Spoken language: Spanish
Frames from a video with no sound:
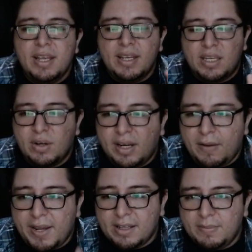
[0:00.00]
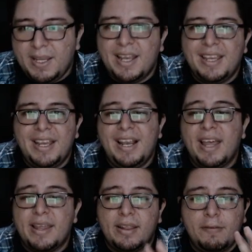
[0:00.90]
Quiero que la veas bien y la
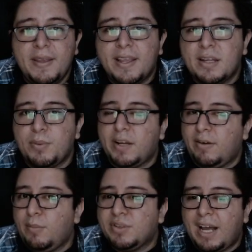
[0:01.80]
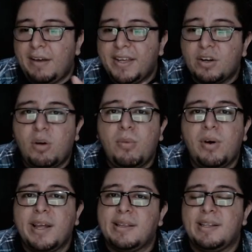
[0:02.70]
identifiques porque vamos a ver cómo
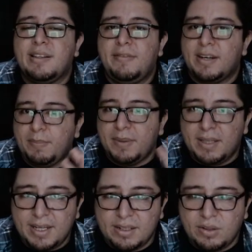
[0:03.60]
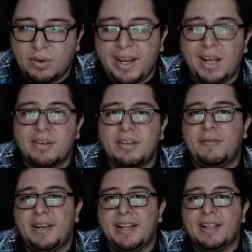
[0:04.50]
esta se va repitiendo en los
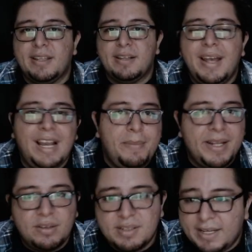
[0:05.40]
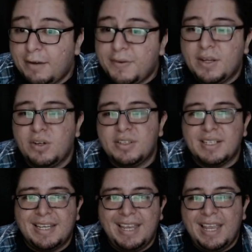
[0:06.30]
diferentes elementos gráficos
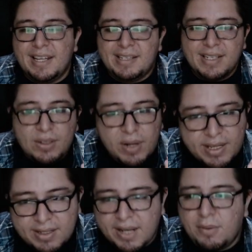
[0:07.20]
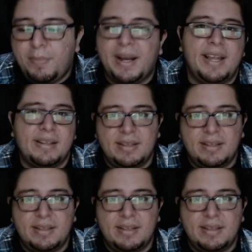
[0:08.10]
que se solicitaron para este